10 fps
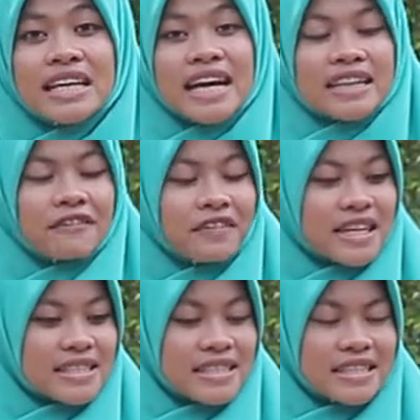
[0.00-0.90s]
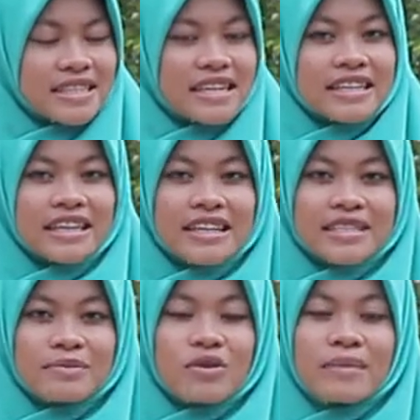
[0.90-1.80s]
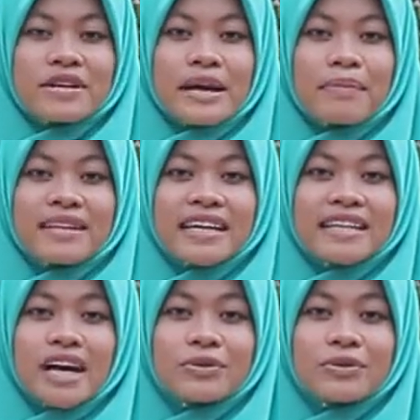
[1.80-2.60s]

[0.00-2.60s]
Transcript: dengan aktivitas ini kita semua mendapatkan